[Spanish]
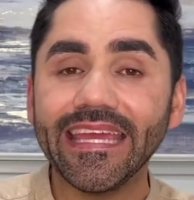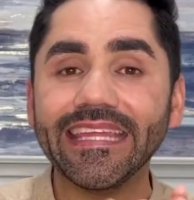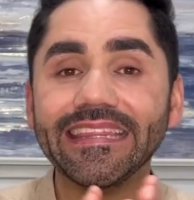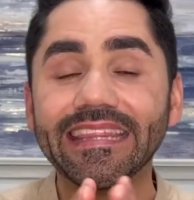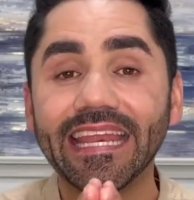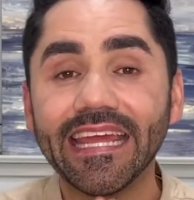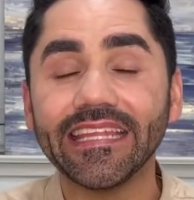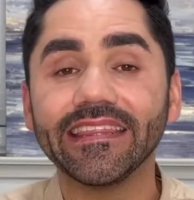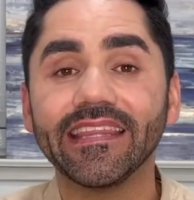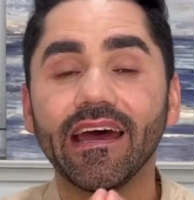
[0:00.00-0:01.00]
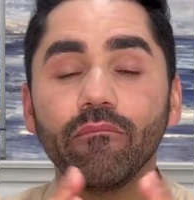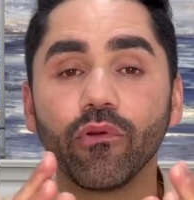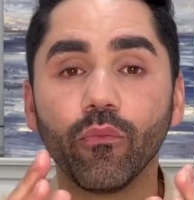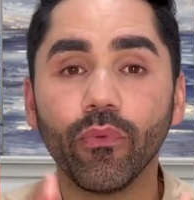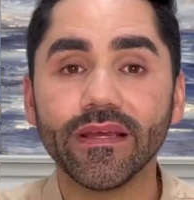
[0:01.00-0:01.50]
y 30
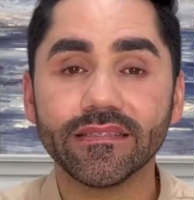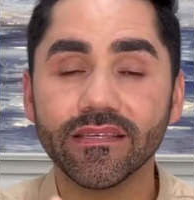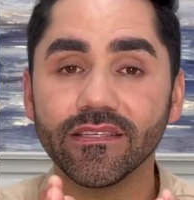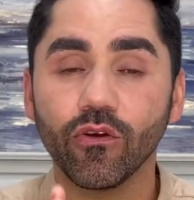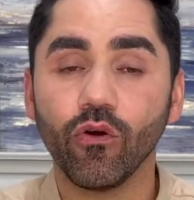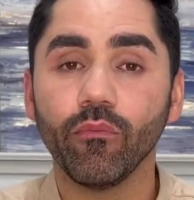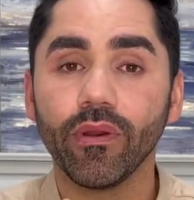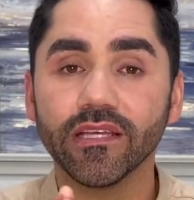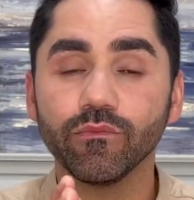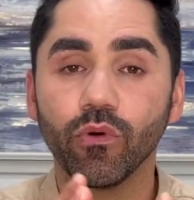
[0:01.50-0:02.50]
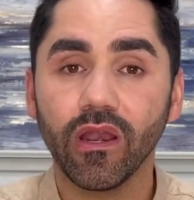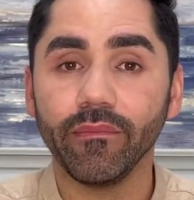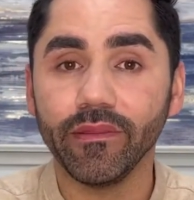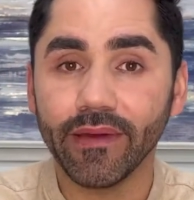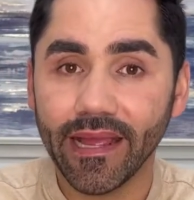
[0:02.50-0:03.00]
propuestas de compras por la
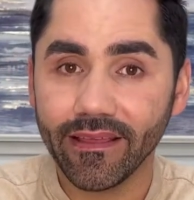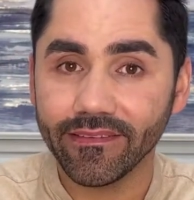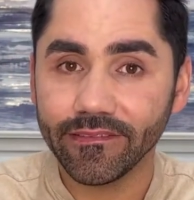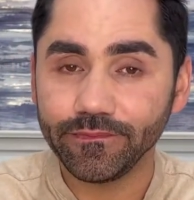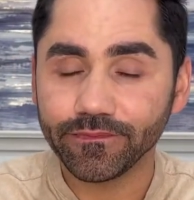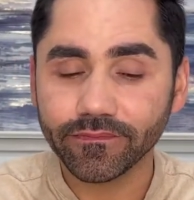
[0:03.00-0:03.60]
misma casa.